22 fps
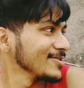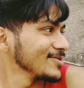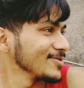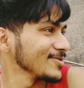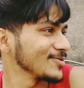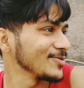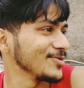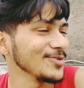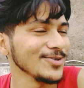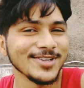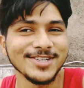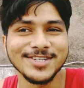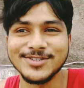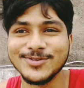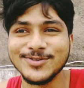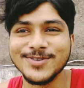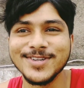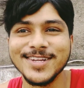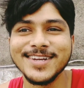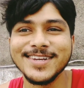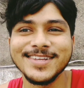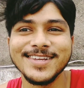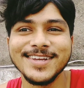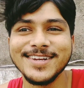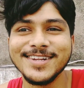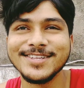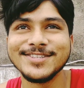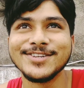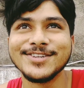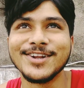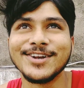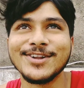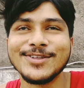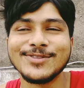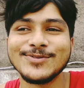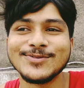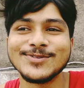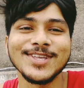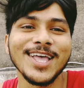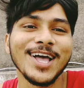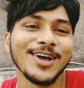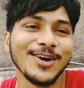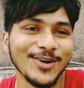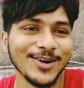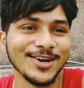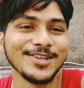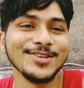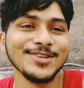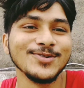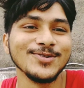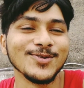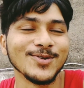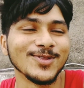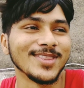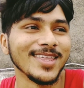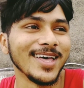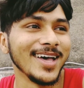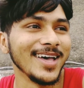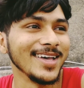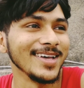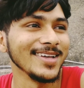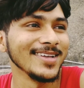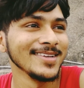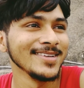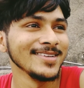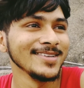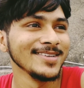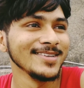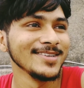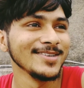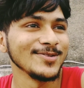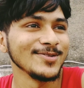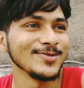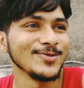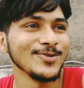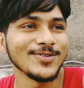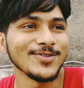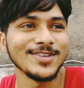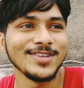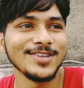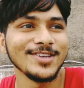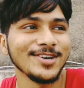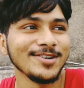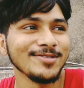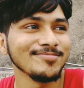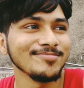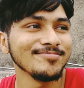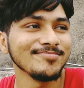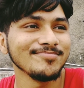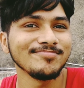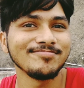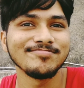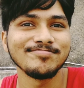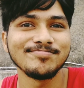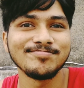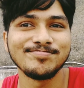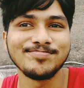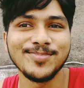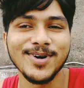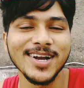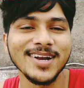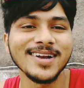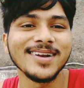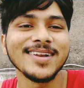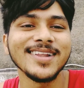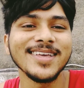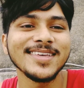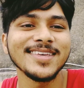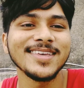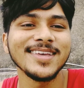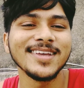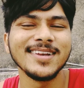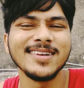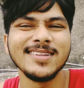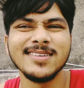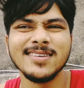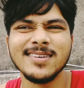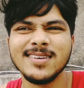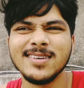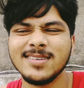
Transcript: तो स्टूडेंट के लिए जन्नत उसका घर ही होता है क्योंकि हम पढ़ने के लिए